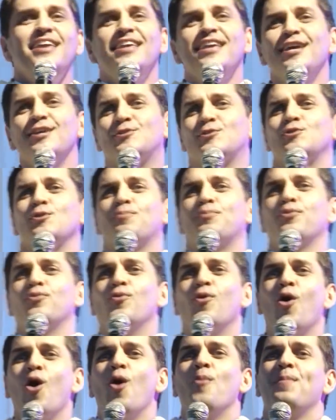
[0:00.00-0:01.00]
E isso para
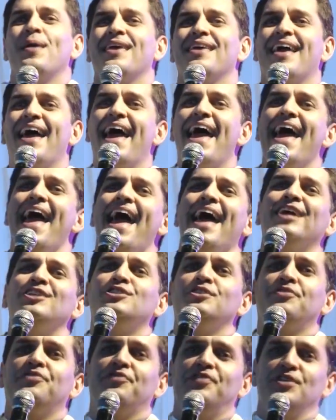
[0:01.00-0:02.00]
o homem é
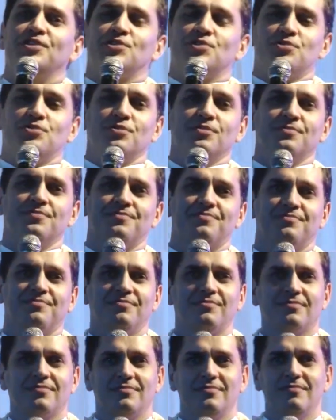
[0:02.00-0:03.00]
difícil.
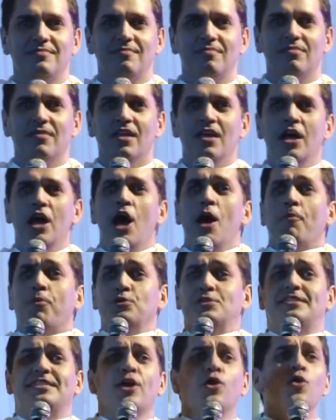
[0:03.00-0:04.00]

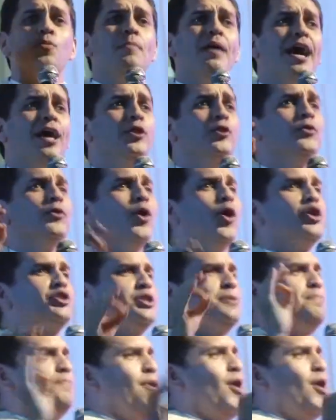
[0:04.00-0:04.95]
Para o ser humano hoje,